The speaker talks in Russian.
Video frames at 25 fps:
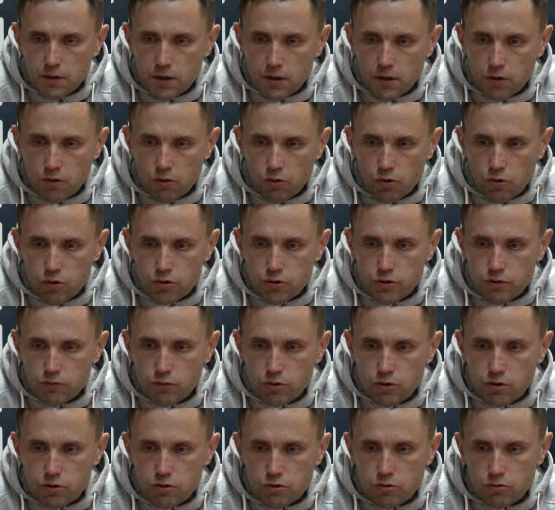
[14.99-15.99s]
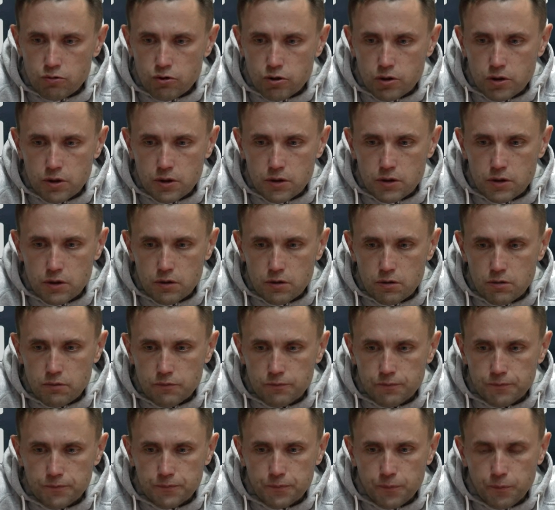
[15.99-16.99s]
которые сегодня случились
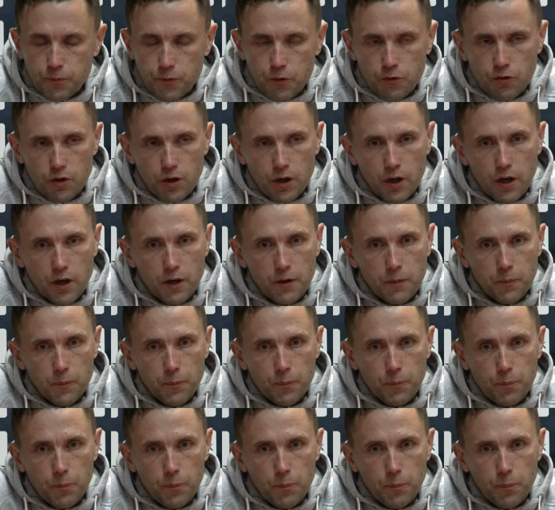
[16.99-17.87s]
в игре,